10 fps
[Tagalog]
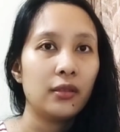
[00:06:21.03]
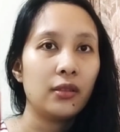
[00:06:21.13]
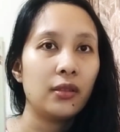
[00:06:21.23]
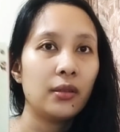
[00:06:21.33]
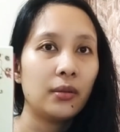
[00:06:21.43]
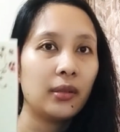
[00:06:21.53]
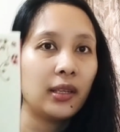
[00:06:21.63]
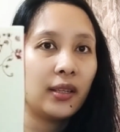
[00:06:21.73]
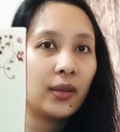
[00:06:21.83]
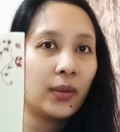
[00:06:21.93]

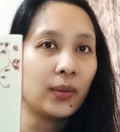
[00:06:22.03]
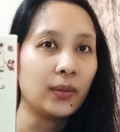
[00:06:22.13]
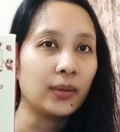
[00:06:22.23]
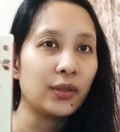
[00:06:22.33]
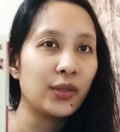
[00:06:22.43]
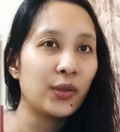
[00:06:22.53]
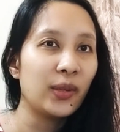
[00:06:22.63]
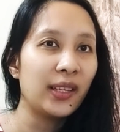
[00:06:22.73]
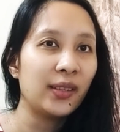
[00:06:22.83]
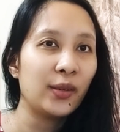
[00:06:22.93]
Chongli go.
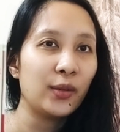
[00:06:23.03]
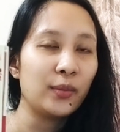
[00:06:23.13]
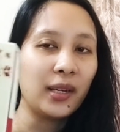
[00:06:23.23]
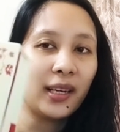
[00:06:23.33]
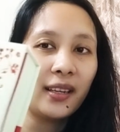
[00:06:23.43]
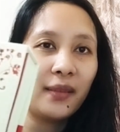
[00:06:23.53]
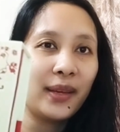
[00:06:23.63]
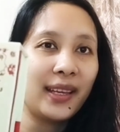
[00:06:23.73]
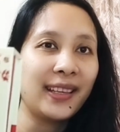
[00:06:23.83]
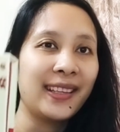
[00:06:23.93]
Chongli go. Baka
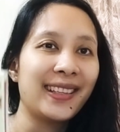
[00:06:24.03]
naman.